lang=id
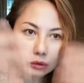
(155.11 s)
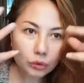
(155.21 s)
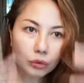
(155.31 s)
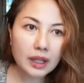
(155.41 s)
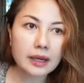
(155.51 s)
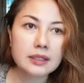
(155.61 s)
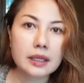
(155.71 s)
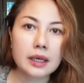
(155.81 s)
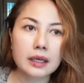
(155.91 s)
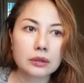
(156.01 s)
turunlah
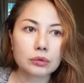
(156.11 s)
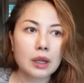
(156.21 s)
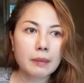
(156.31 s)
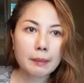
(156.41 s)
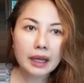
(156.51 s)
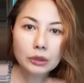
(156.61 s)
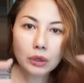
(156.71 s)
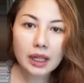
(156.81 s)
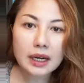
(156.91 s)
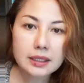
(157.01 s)
rezeki itu dan memang itu
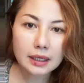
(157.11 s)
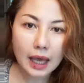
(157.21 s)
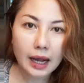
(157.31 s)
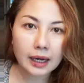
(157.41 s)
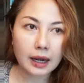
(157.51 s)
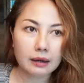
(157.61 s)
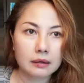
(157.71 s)
adalah rezeki anak